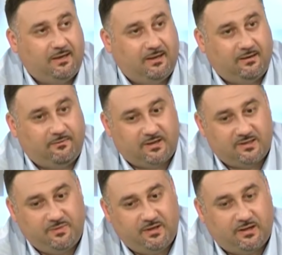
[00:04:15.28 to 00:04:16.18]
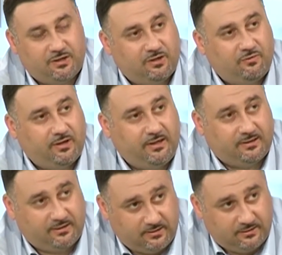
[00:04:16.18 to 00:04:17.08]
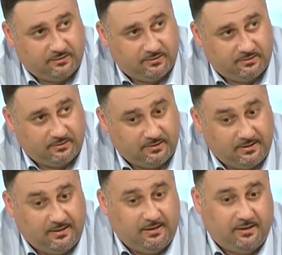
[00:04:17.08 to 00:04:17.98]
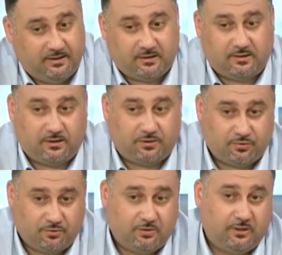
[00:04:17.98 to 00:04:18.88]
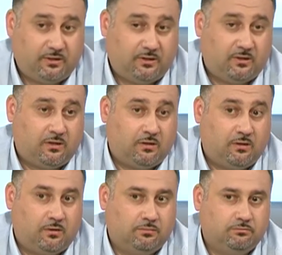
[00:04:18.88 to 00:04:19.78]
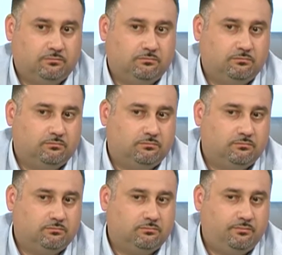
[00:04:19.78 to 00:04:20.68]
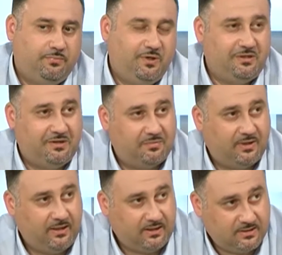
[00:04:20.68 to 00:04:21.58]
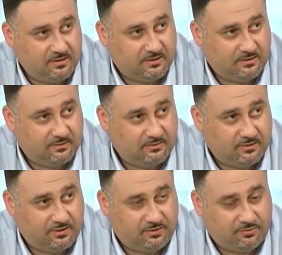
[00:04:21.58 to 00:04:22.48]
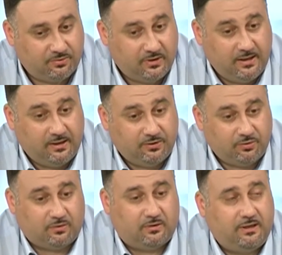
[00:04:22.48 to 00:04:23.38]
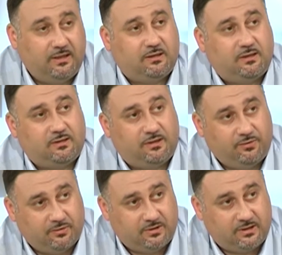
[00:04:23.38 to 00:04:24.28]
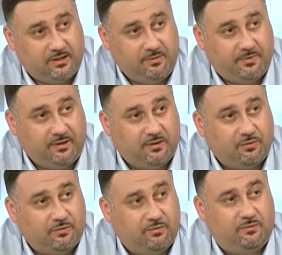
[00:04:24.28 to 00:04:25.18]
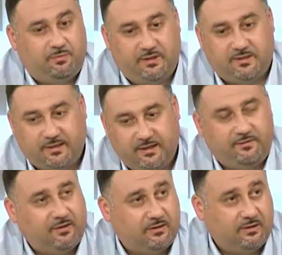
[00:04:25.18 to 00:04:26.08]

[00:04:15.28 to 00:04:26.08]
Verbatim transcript: э, в размерах жировой клетки. Это хорошо, это менее болезненно зачастую, но клетка остается, и при, э, при срыве